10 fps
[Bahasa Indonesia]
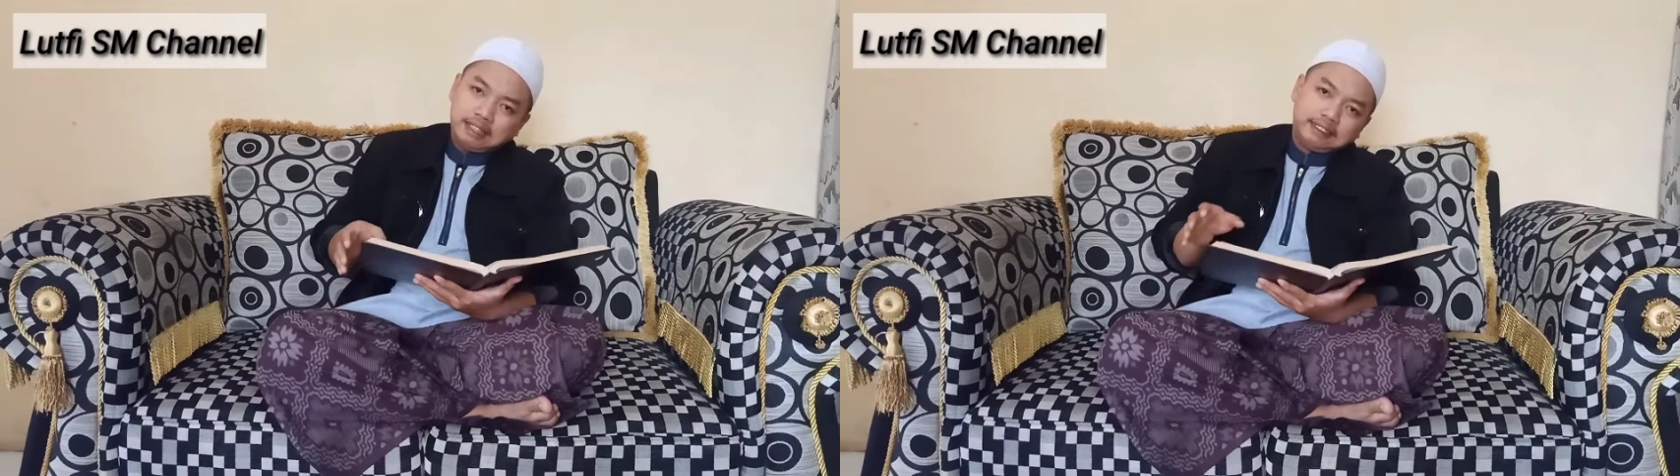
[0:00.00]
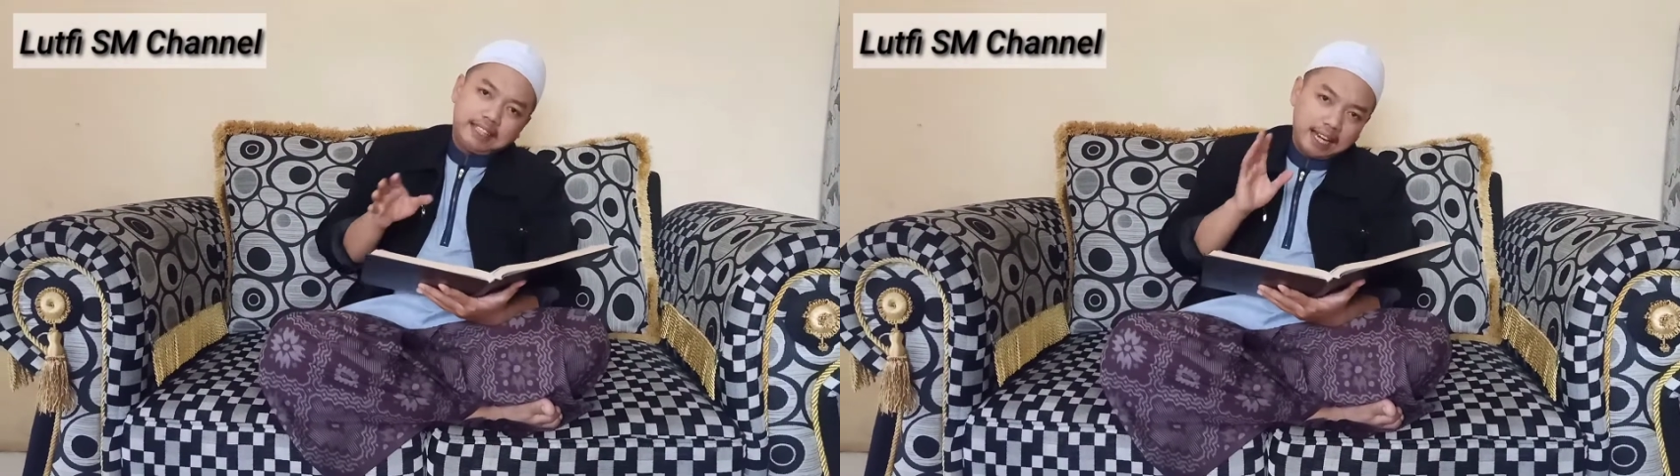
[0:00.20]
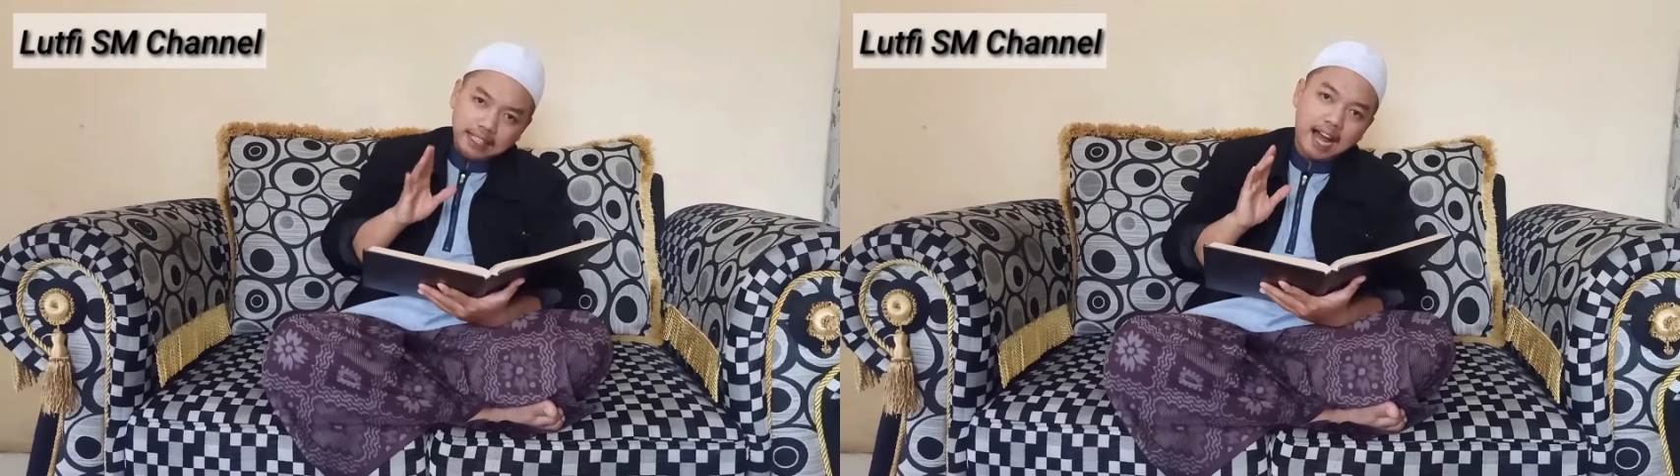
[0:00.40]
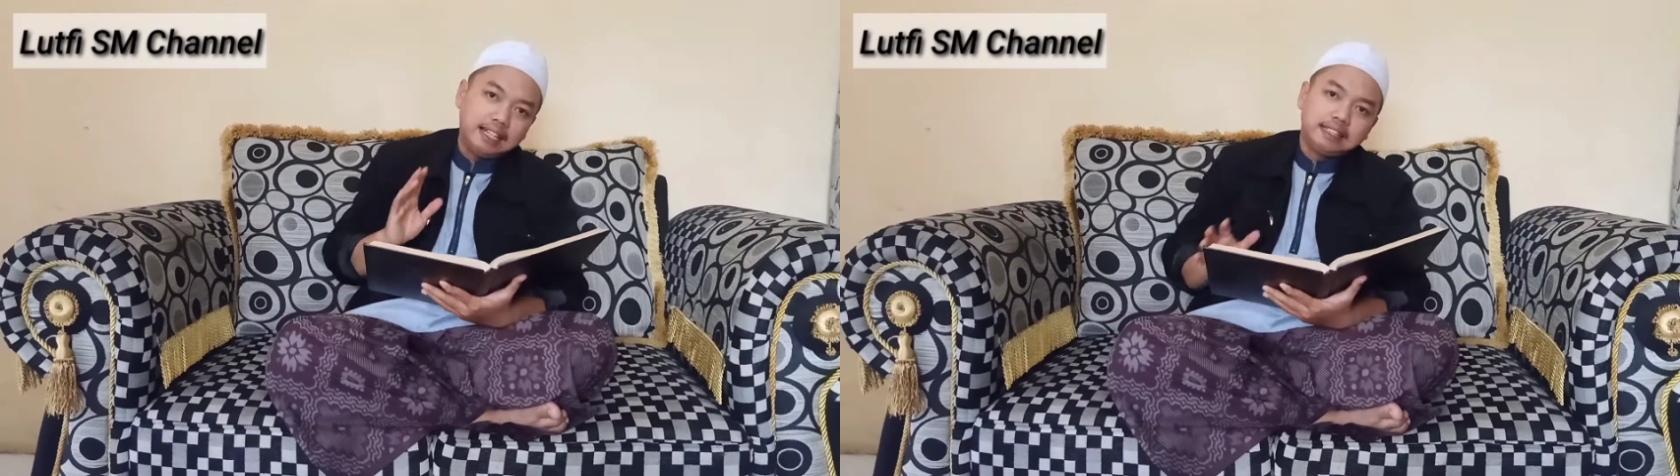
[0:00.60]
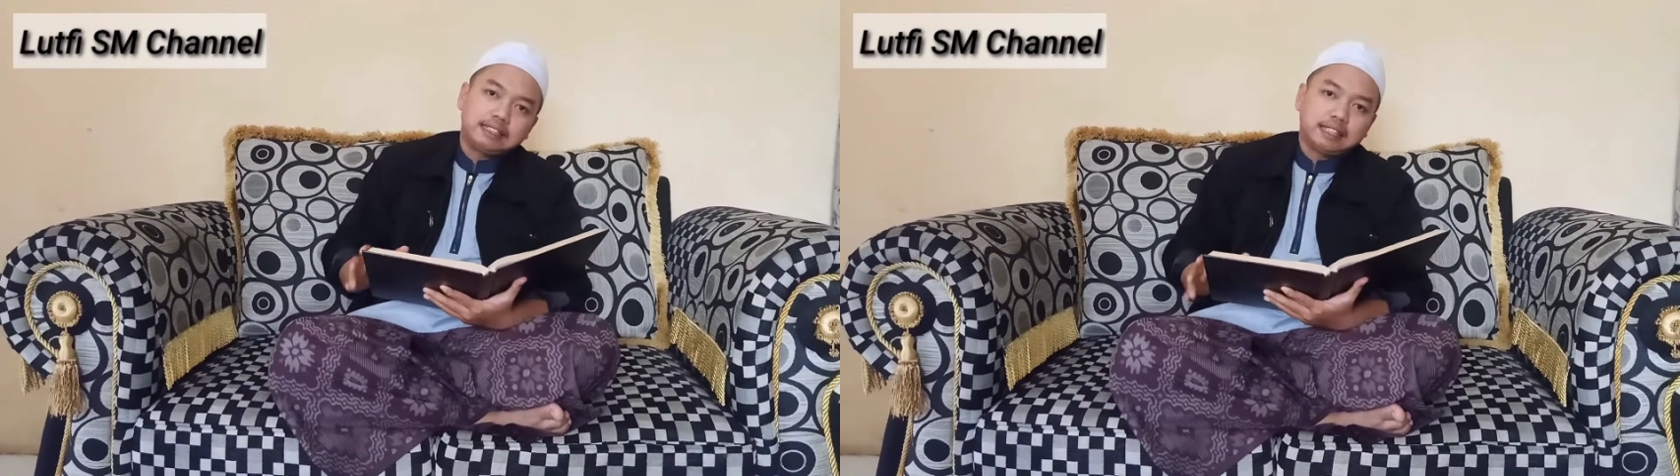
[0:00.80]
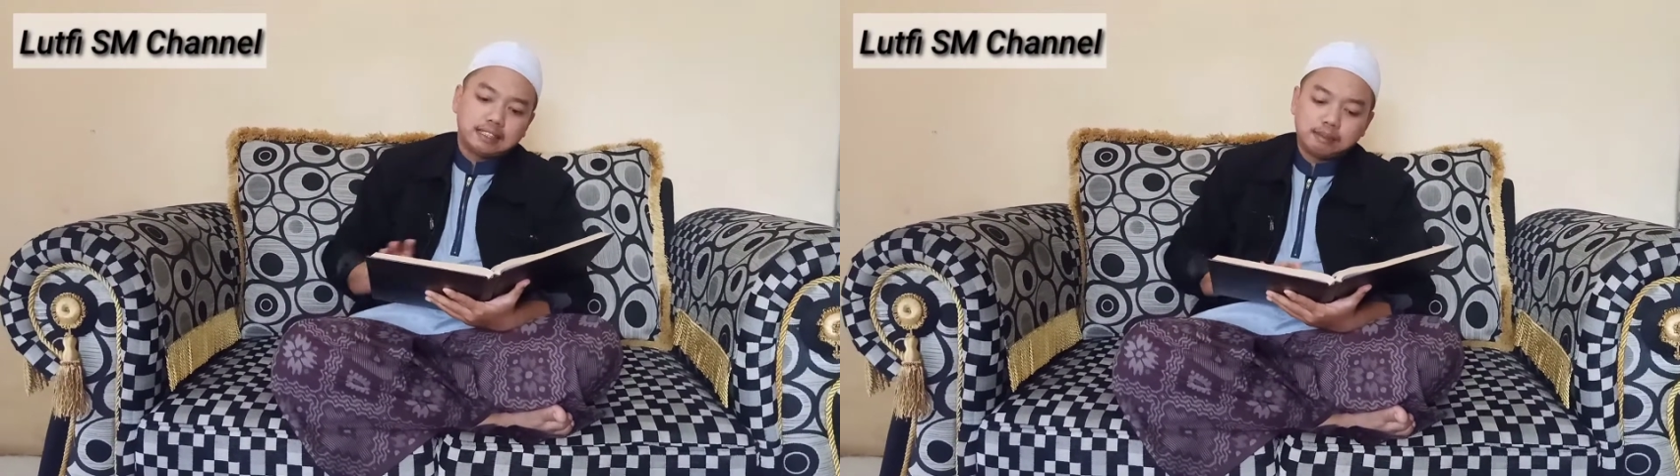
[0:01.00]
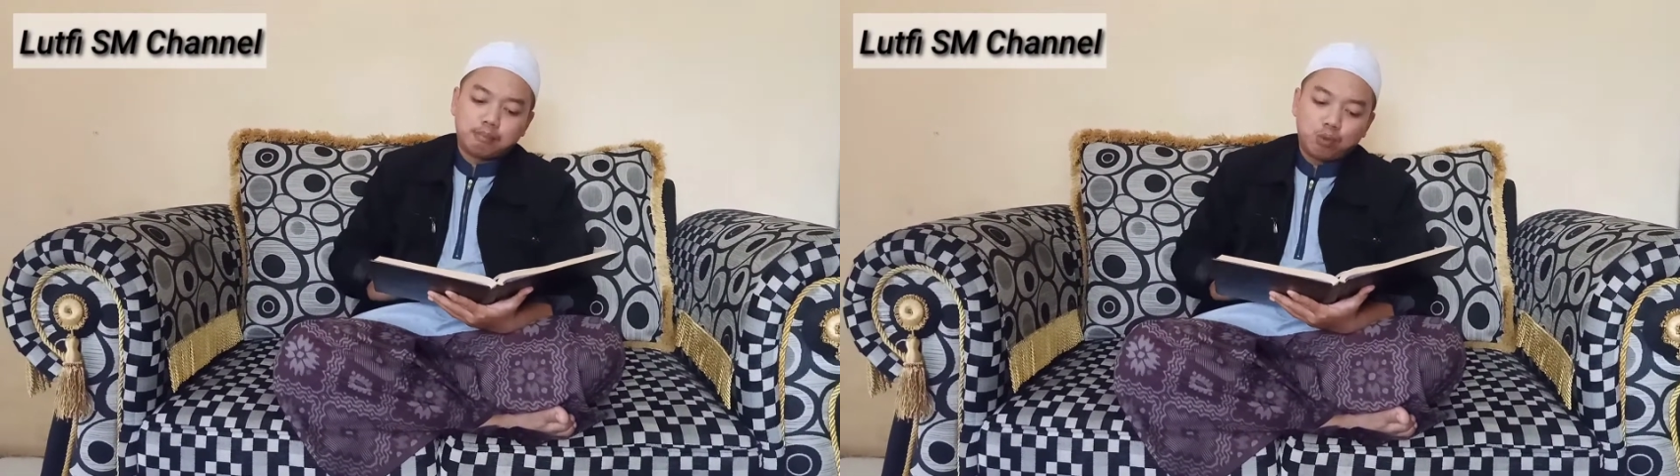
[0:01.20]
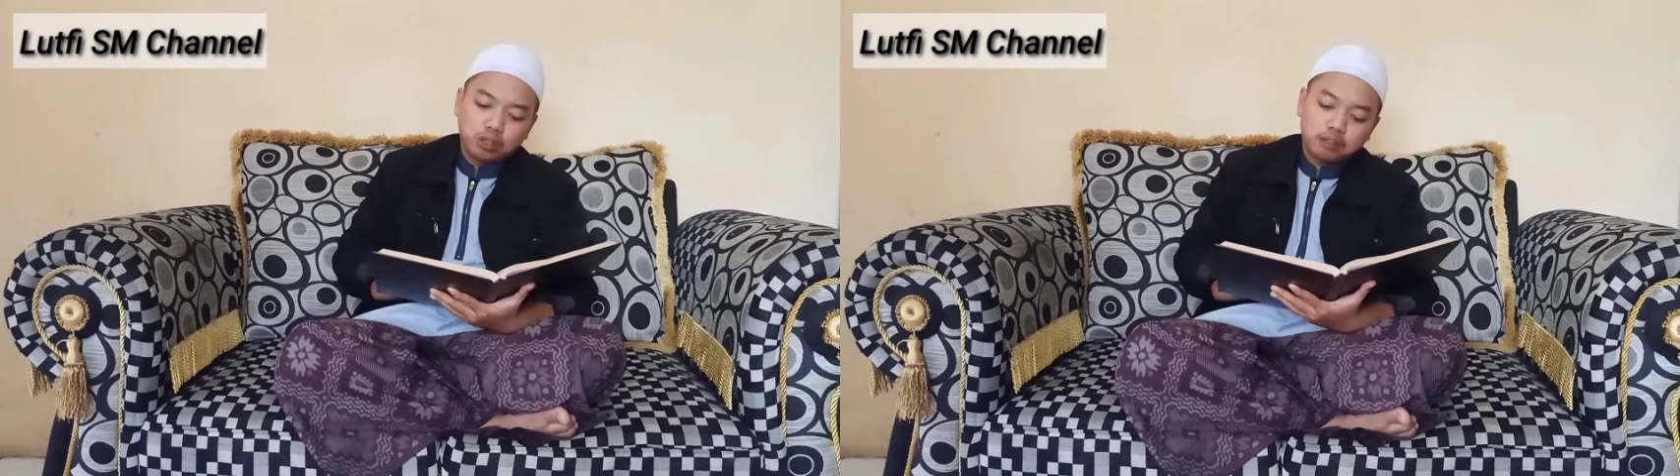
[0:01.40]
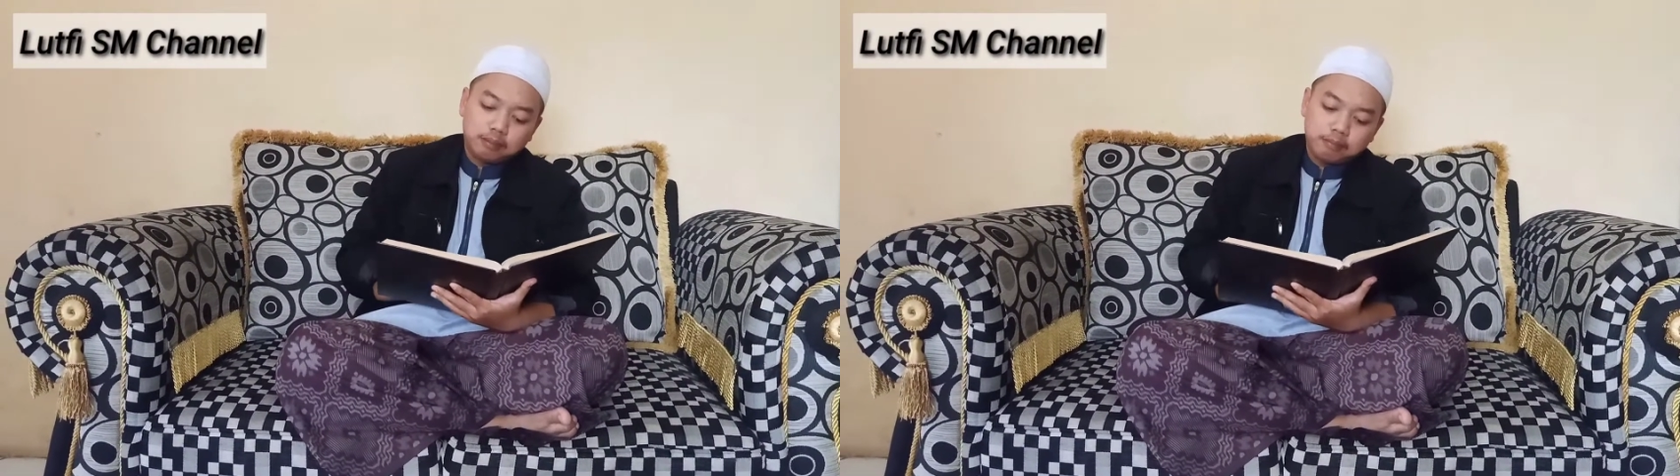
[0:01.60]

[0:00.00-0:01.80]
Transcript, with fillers: Dari hadis tersebut